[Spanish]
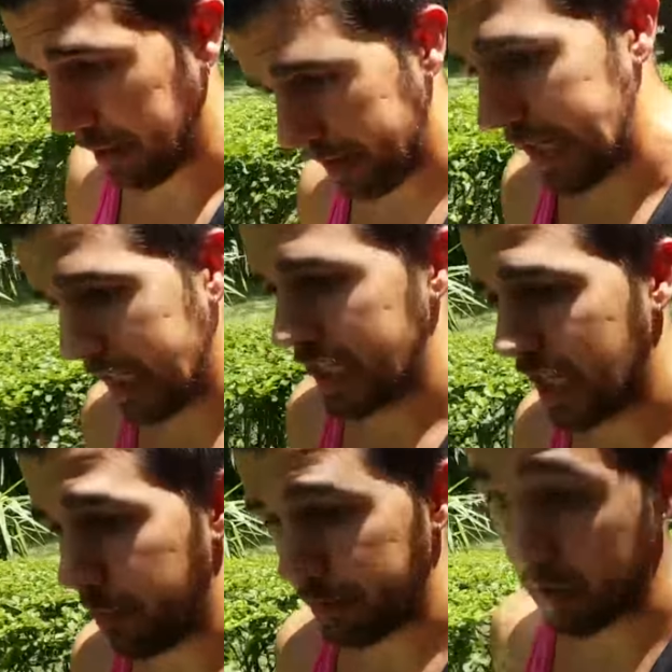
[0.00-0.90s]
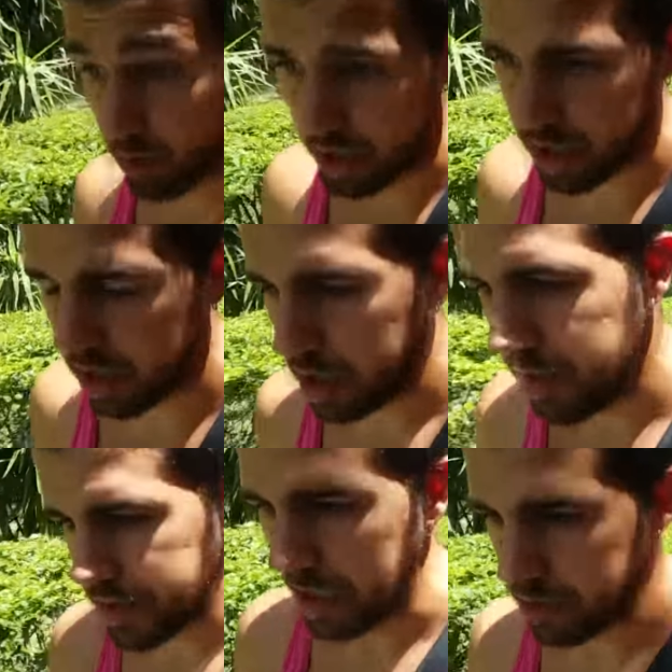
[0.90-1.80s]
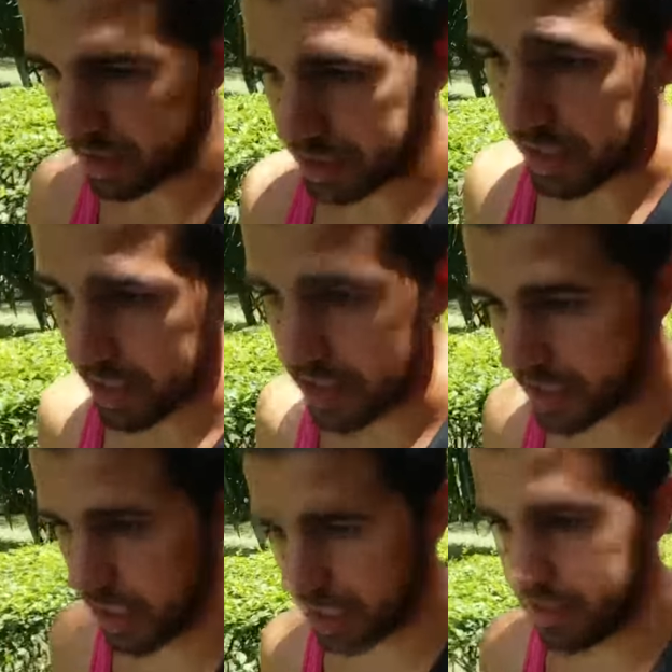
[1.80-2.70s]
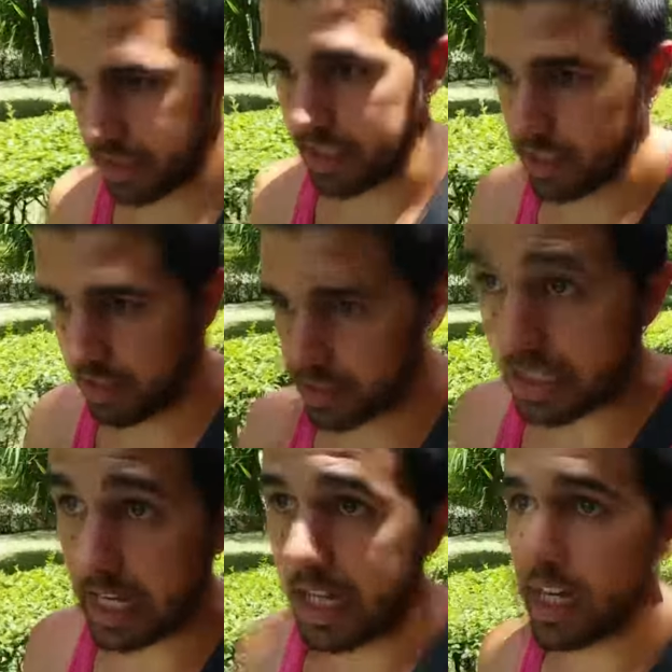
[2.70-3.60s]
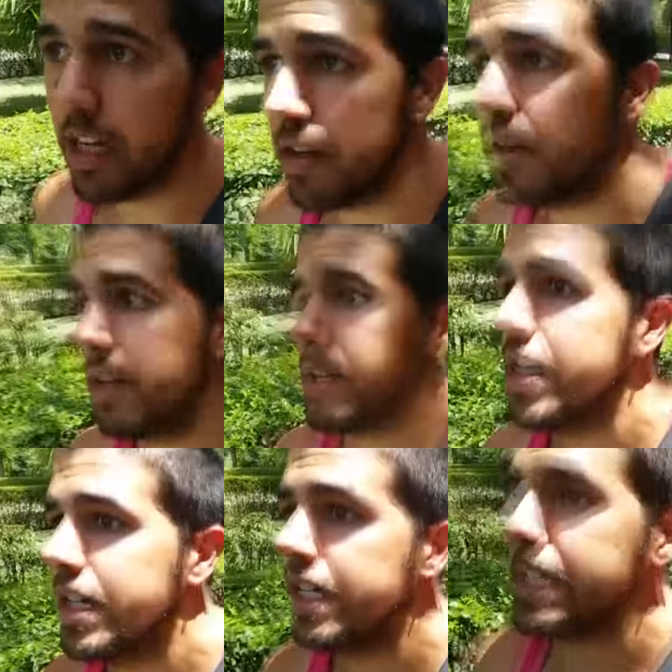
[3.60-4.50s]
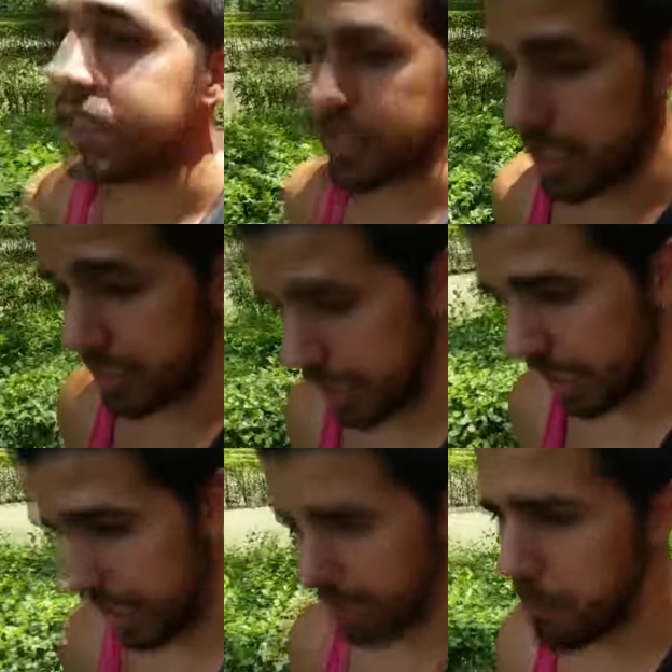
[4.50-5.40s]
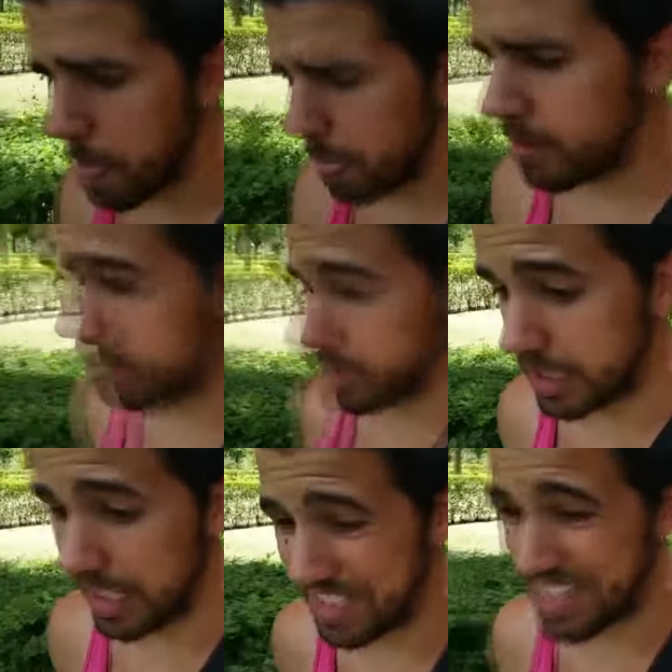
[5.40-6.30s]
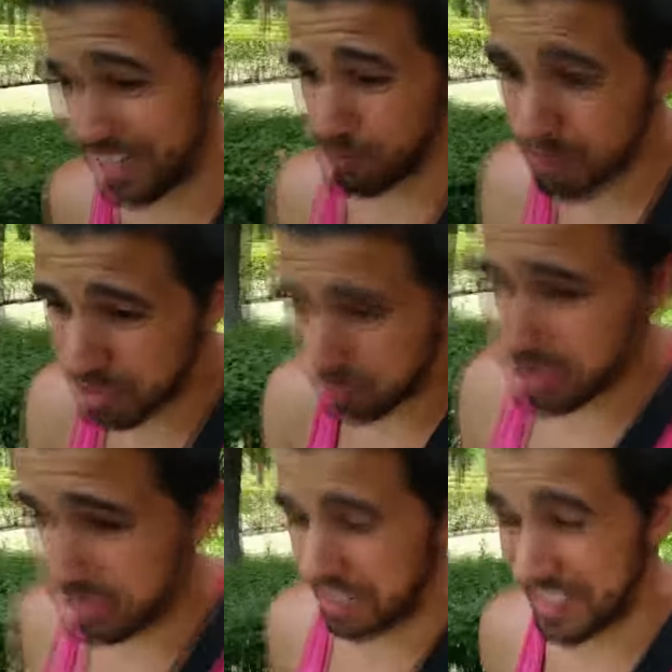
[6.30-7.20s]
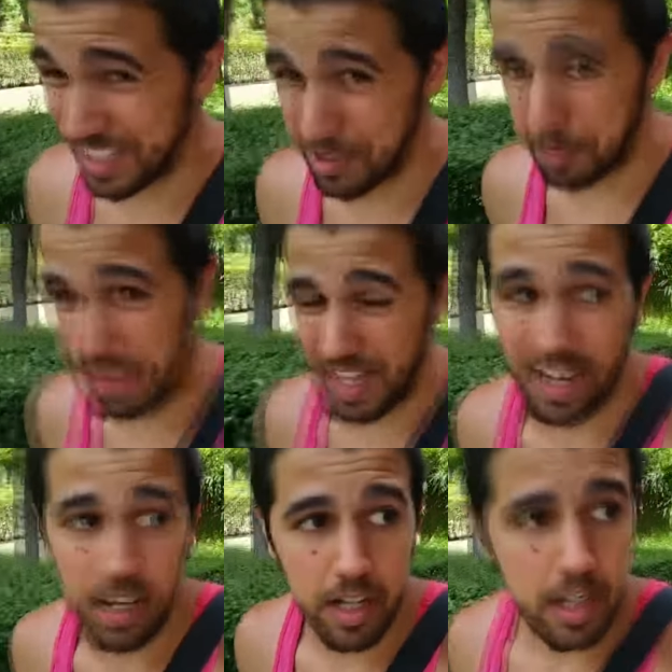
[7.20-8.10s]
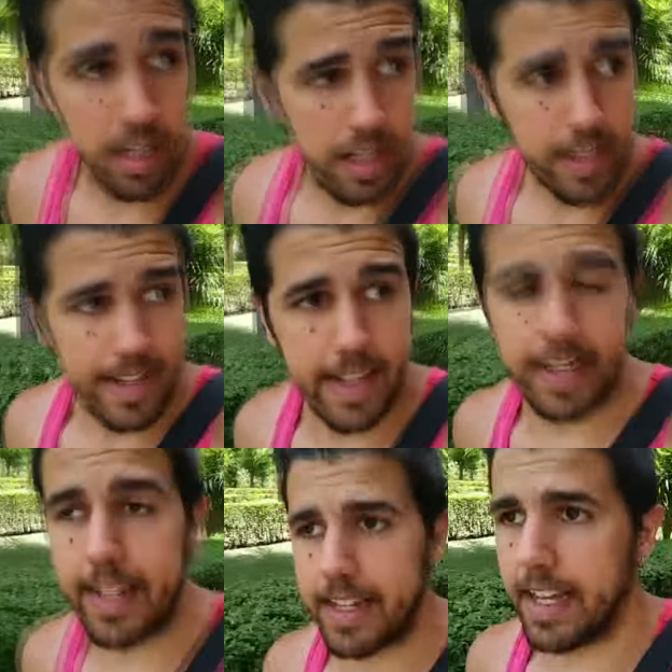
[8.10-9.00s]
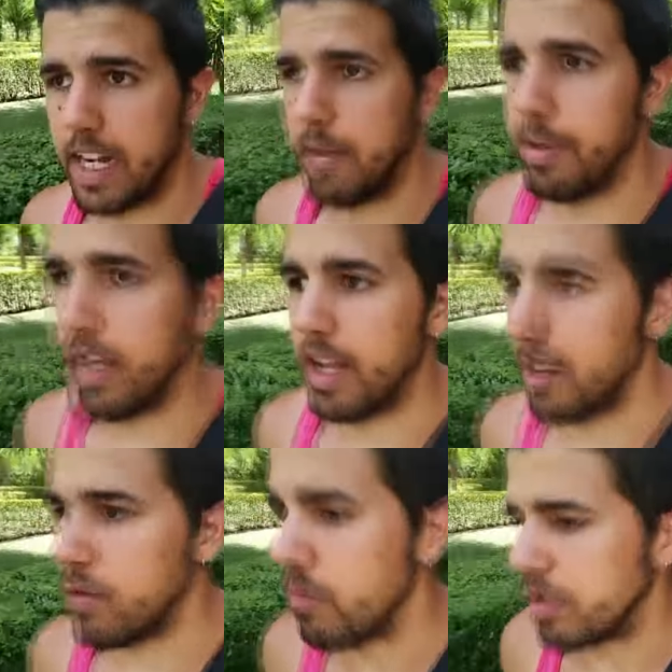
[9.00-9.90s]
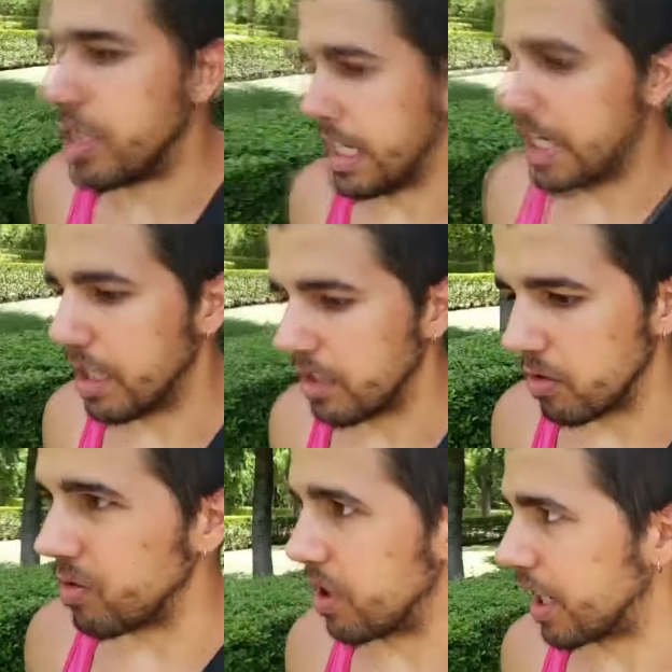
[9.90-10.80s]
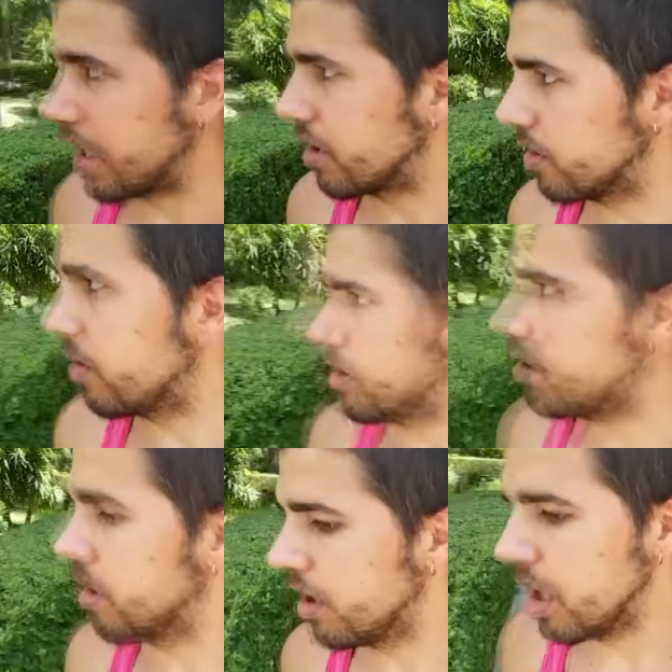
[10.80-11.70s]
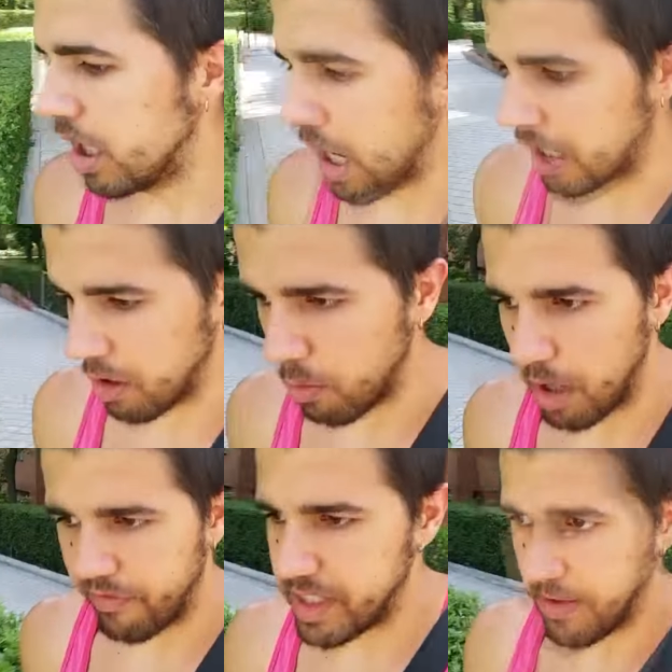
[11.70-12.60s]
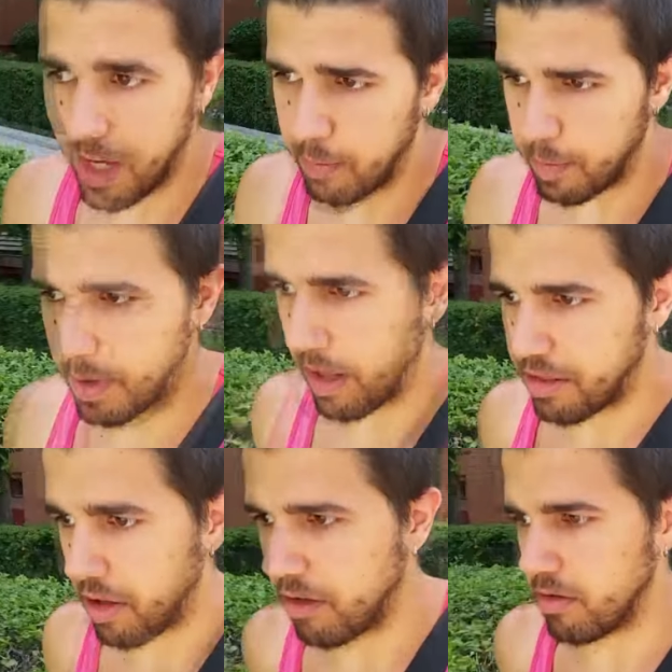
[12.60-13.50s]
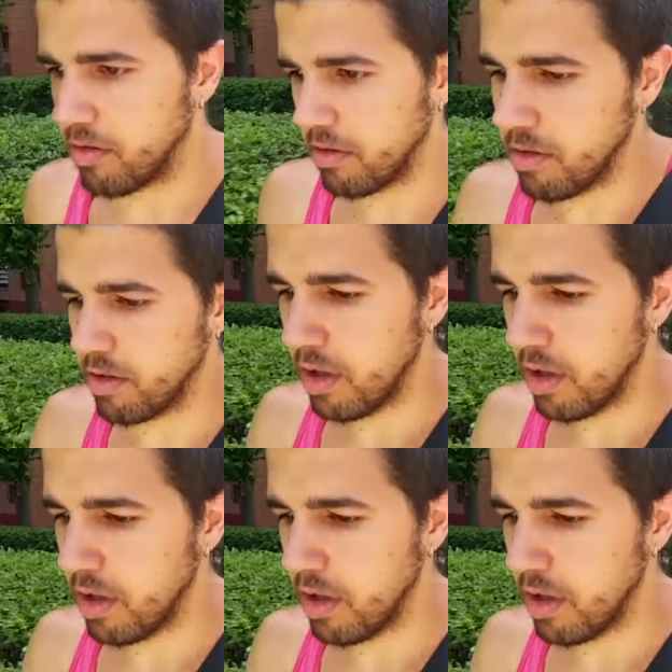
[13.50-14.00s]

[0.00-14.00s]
que viene, la Peak Week, o sea, los seis días, que haré tres días de descarga y tres días de carga. No sé si tenéis algún tipo de interés en especial en que grabe algún día en concreto, alguna fase de la preparación,